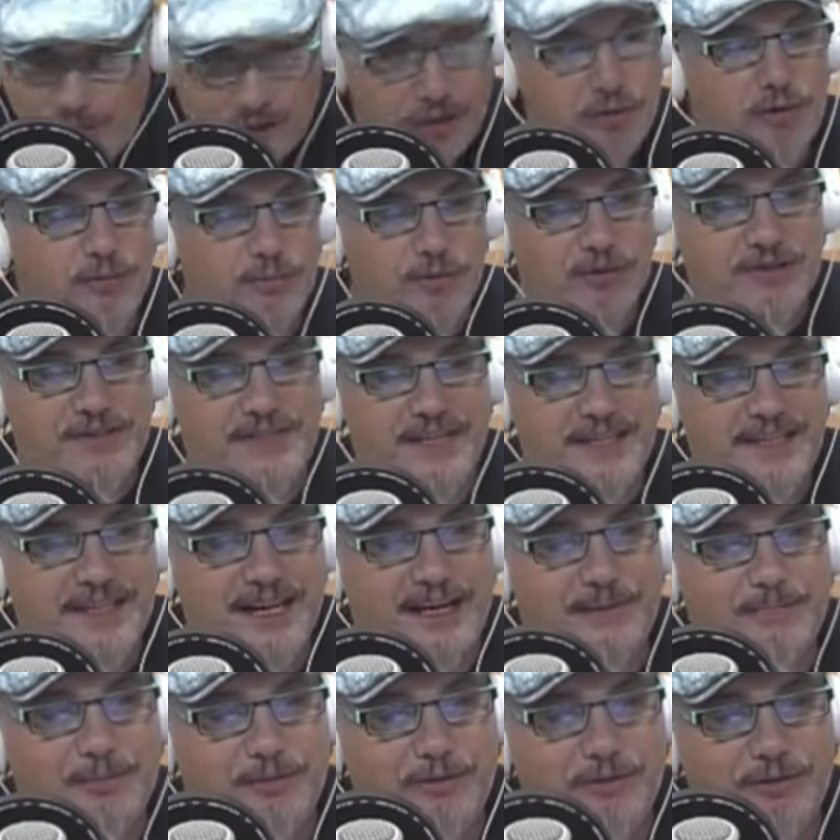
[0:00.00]
tout le monde
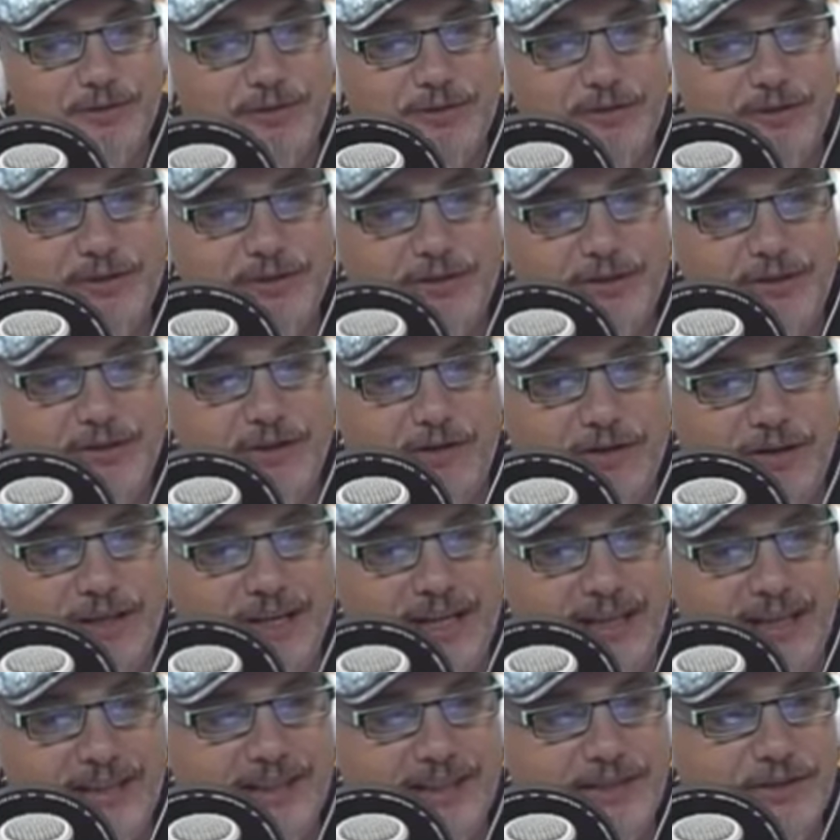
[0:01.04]
s'écarte pour te
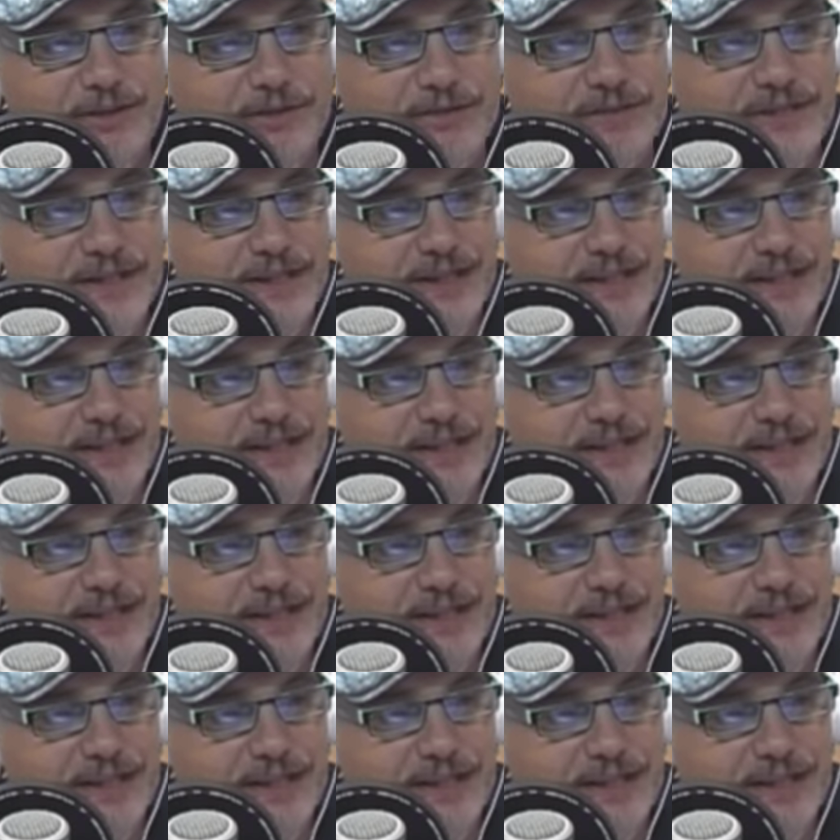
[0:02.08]
regarder danser